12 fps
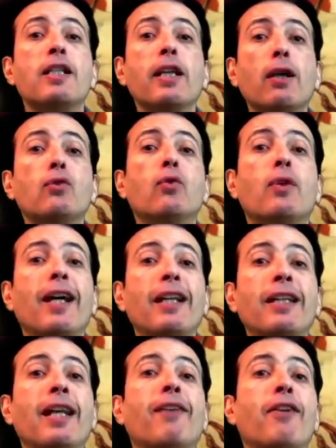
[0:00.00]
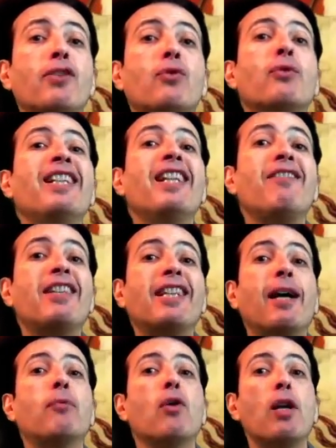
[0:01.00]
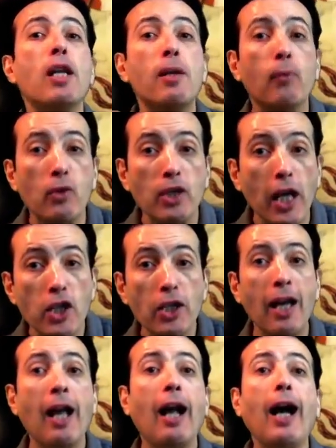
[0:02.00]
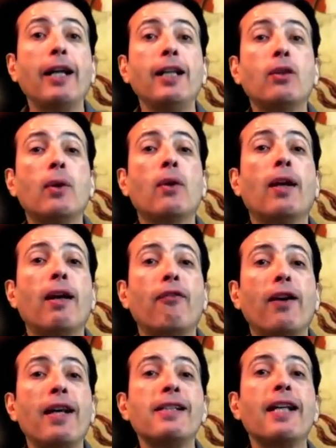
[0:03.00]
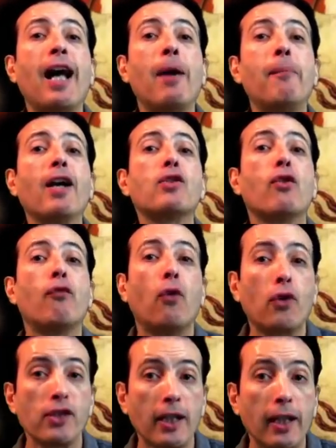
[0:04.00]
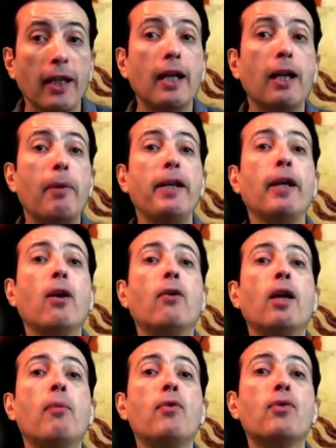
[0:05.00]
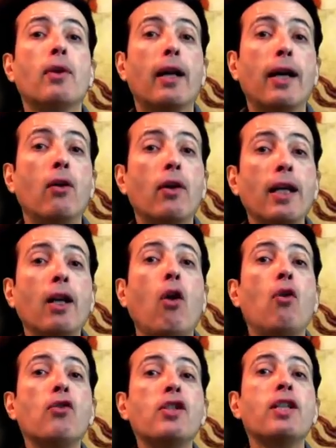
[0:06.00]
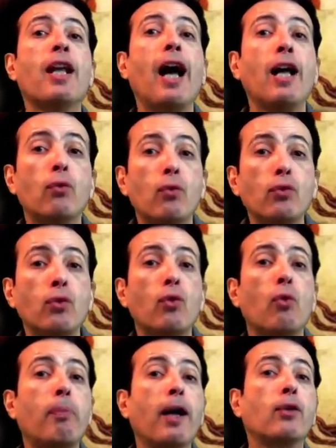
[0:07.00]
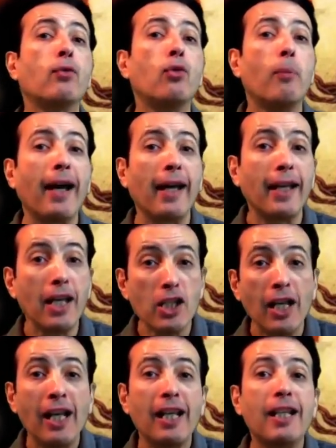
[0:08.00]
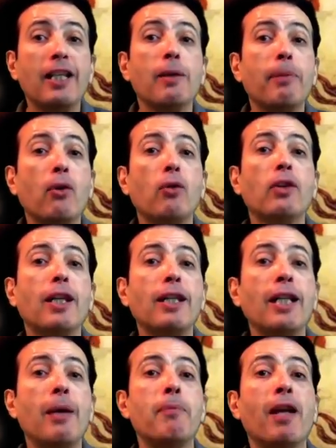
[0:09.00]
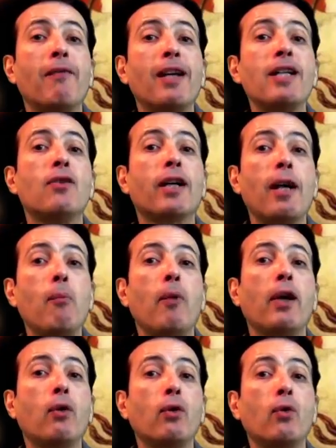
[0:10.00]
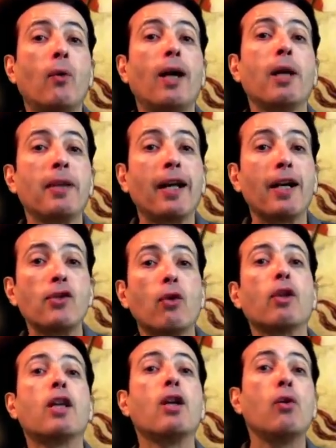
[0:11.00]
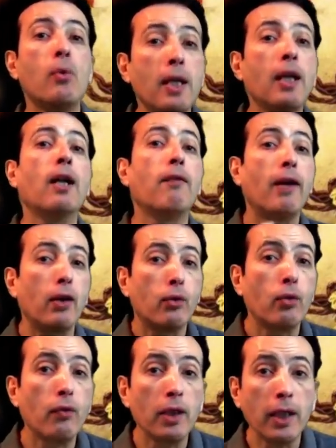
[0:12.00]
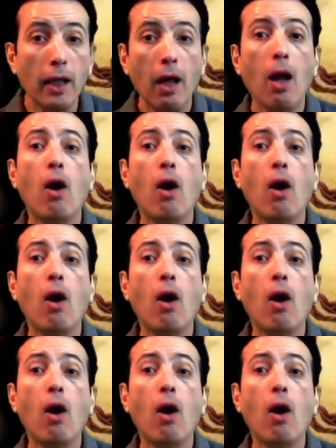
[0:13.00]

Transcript: chaque jour gagné avant son inévitable limogeage à détruire la France à marche forcée. Pendant qu'on amuse la galerie, on signe en douce le pacte de Marrakech, qui n'est pas contraignant mais avalise rien moins qu'un droit à la migration qui, lui, va le devenir.